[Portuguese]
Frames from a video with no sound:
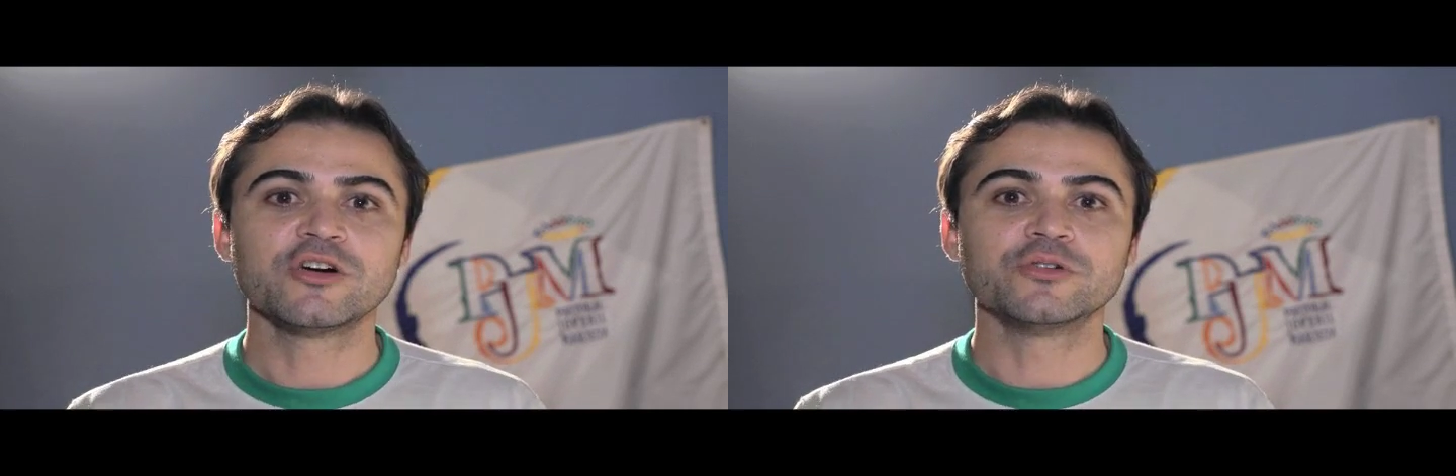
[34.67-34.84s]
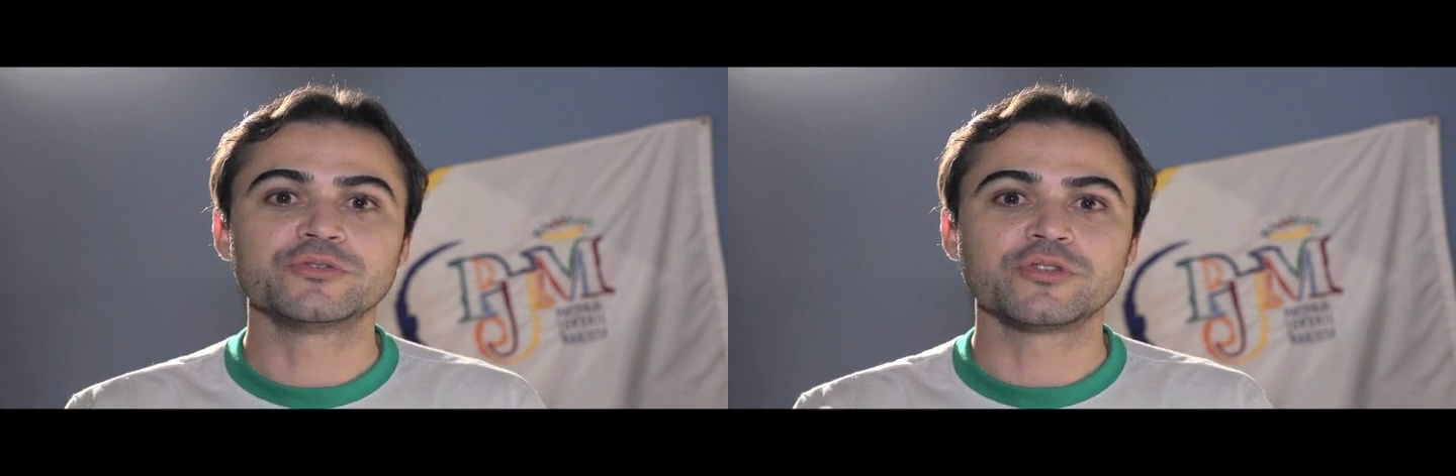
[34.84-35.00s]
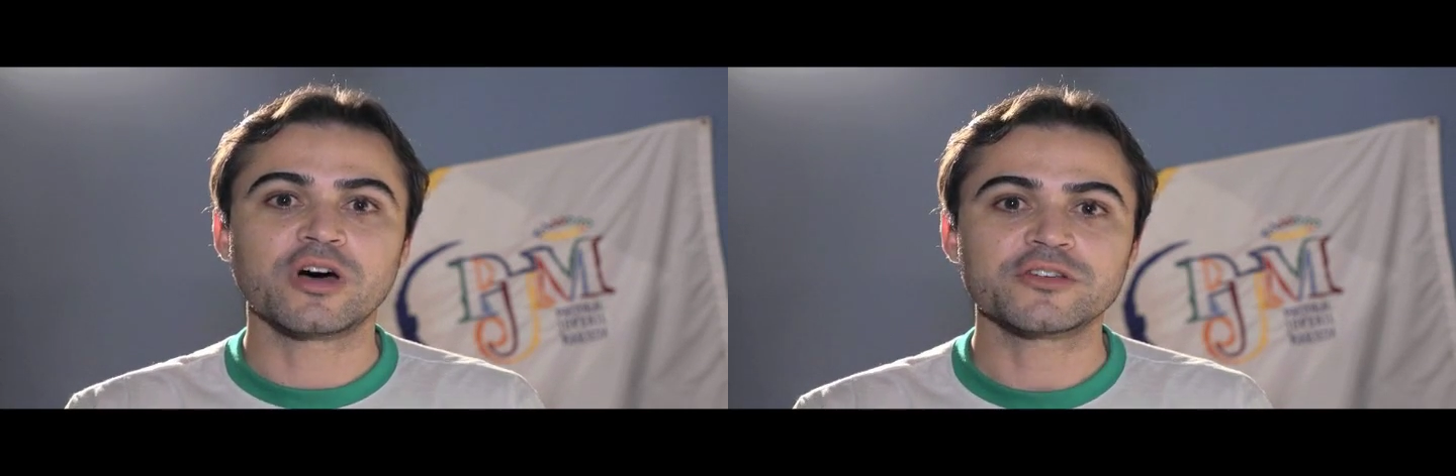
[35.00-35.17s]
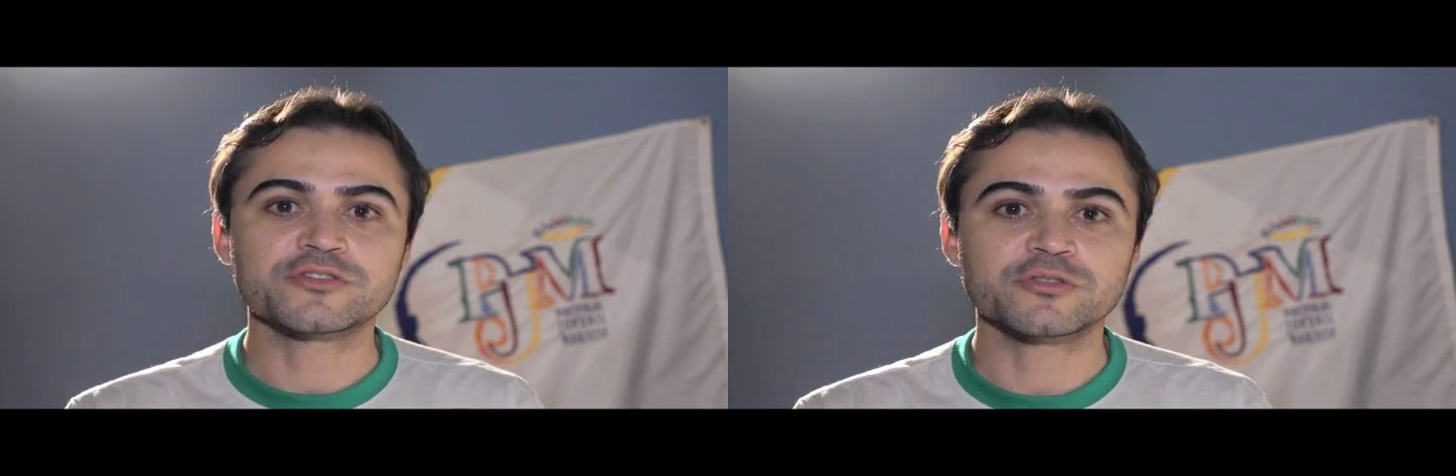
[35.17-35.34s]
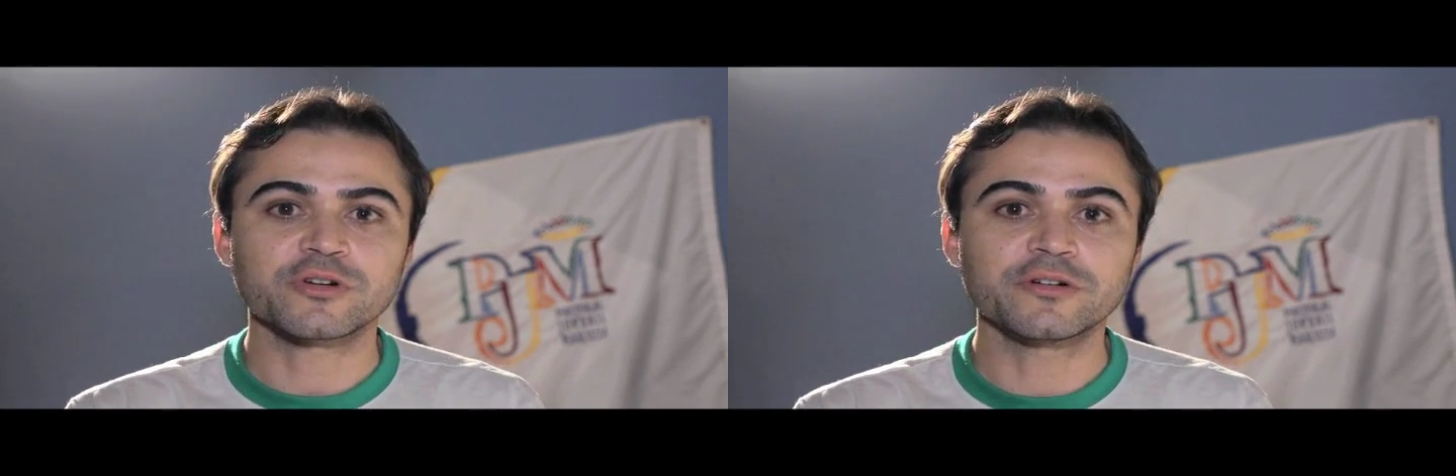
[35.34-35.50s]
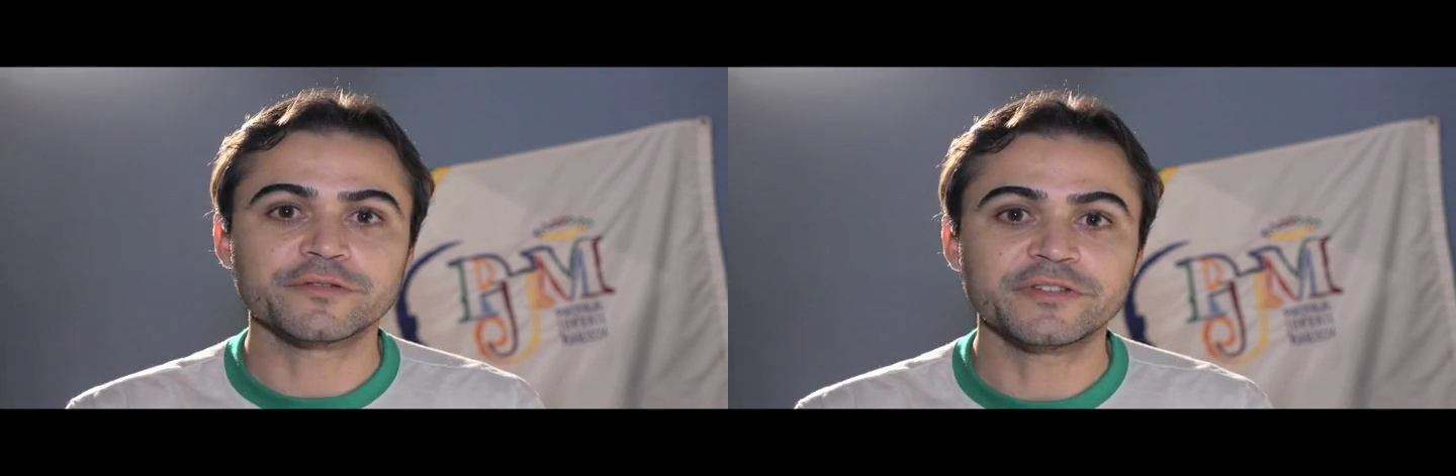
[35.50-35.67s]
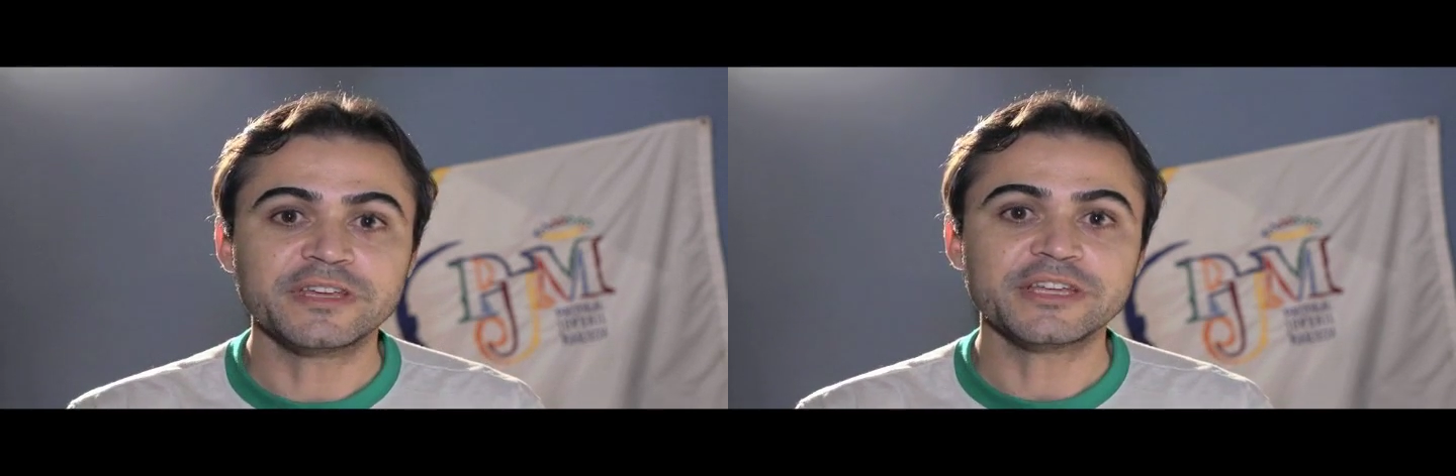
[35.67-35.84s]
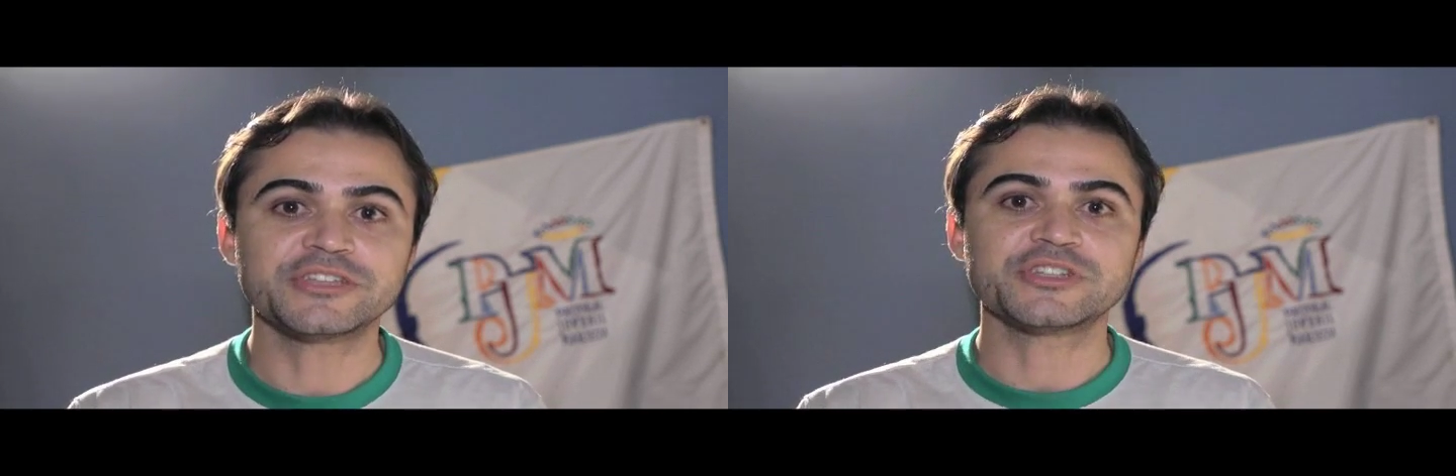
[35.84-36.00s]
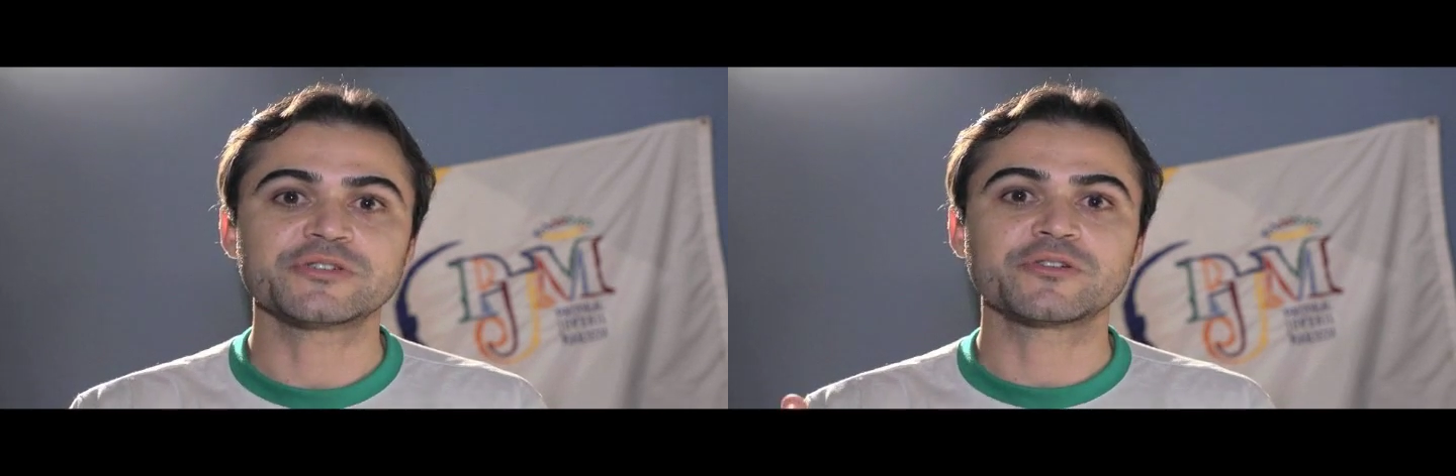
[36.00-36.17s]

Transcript: o nosso convite,